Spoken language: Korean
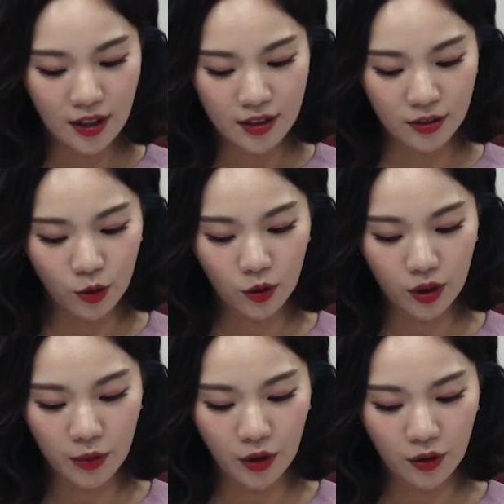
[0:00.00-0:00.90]
자,
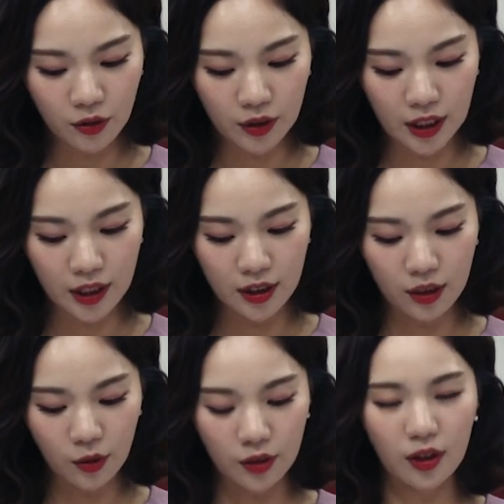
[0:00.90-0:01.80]
그렇다면
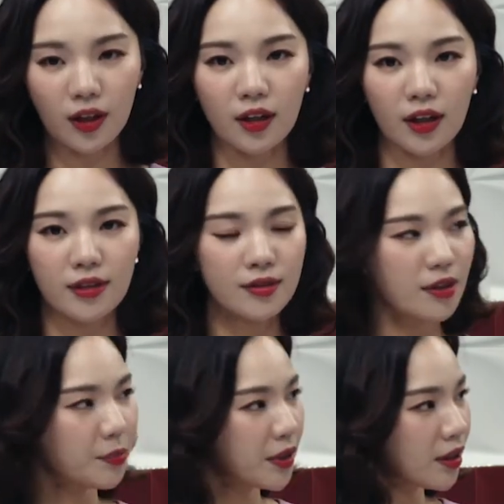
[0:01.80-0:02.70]
이렇게
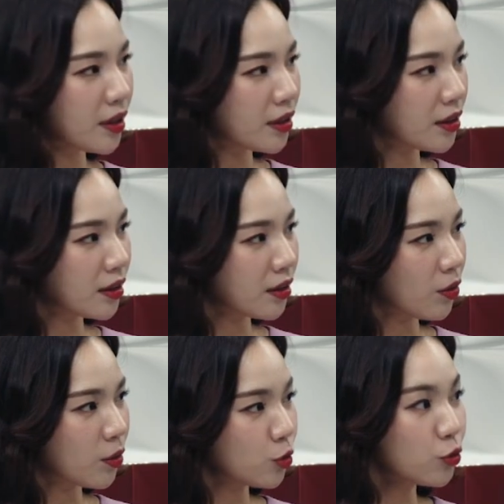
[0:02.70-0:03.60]
SLB
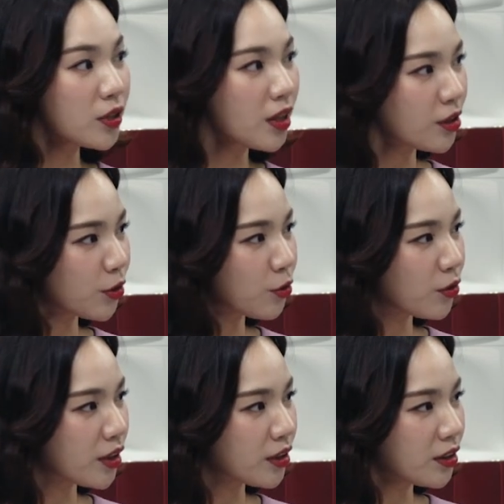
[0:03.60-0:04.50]
어, 투자할
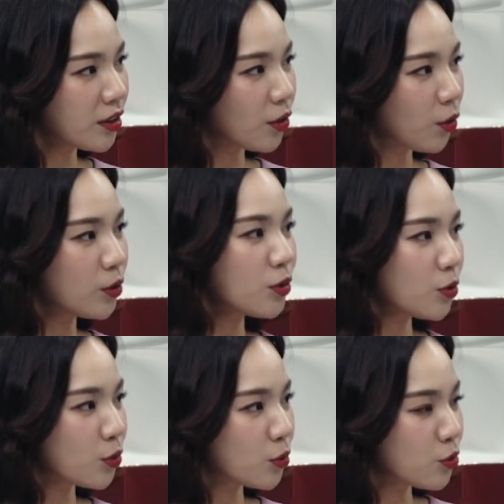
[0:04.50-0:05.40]
경우에는 어느
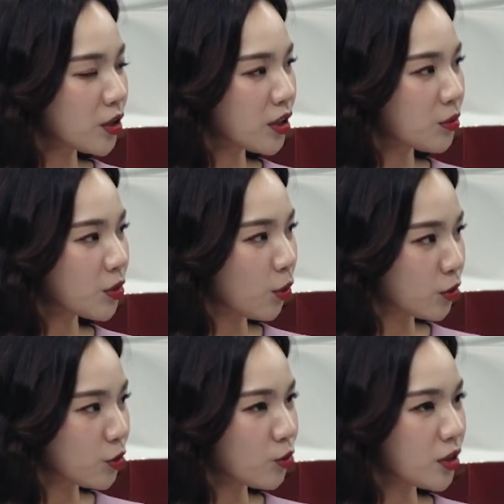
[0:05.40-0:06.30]
정도 수익금을
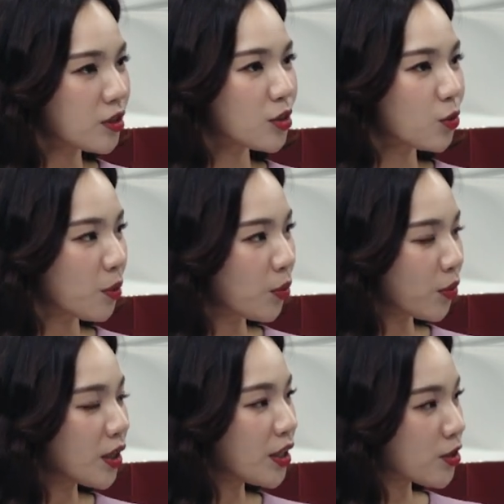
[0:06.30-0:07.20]
얻을 수 있는지도
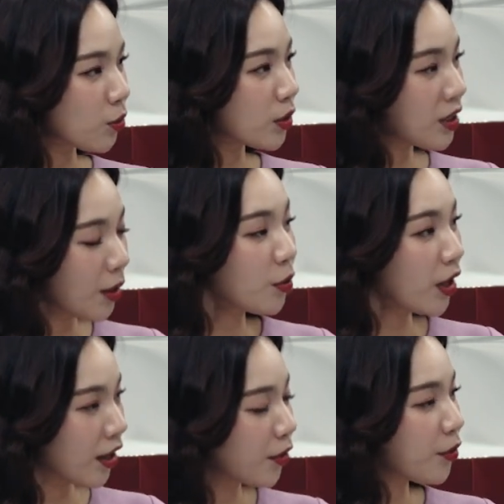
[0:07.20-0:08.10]
한번 정리를 해볼까요?